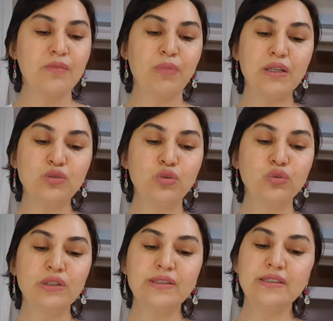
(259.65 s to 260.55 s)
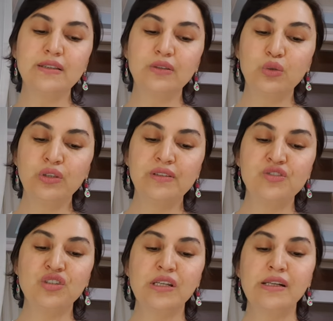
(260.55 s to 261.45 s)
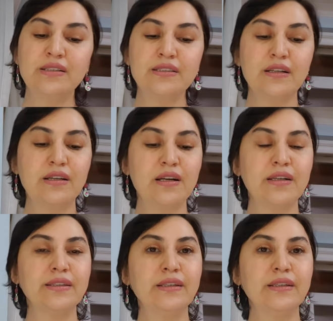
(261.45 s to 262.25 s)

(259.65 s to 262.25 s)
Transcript: patronlarınız ya da yöneticilerinizle alakalı